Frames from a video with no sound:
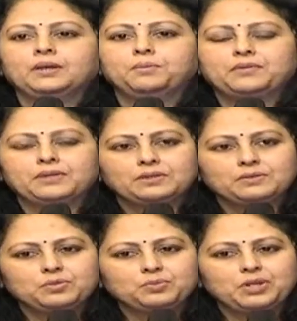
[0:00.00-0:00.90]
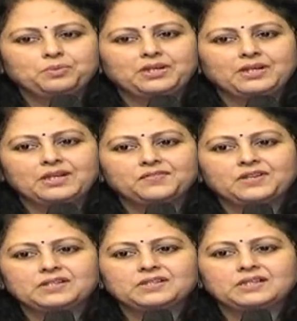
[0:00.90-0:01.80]
మేమందరం సుబ్రహ్మరెడ్డి గారి
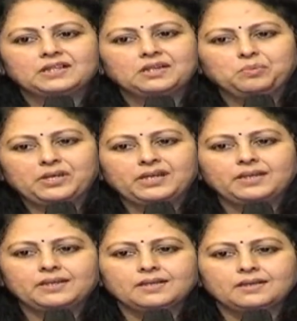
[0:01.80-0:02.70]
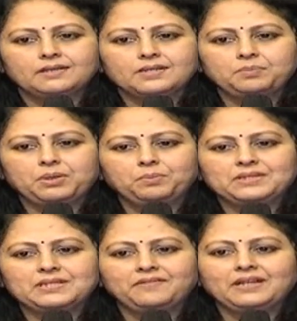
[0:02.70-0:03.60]
ఫంక్షన్ అంటే ఇమీడియట్గా
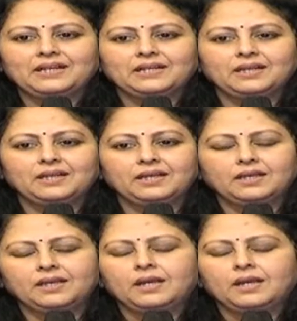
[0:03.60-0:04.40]
సెప్టెంబర్ సెవెంటీన్త్ అంటే